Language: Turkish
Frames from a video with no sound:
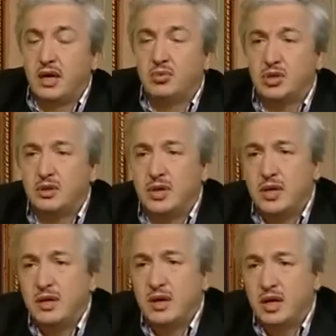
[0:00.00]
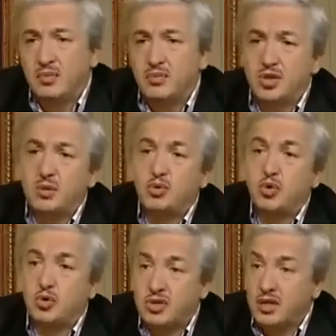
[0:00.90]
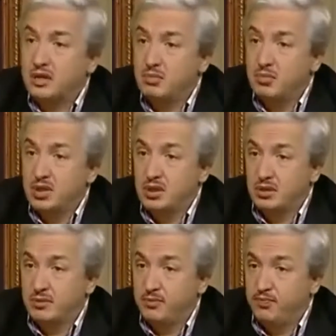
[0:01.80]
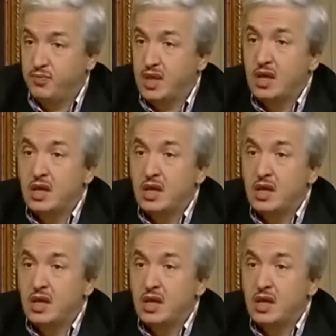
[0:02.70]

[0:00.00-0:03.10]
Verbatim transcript: Halbuki Arapça tabii çok zengin bir dil. Çok.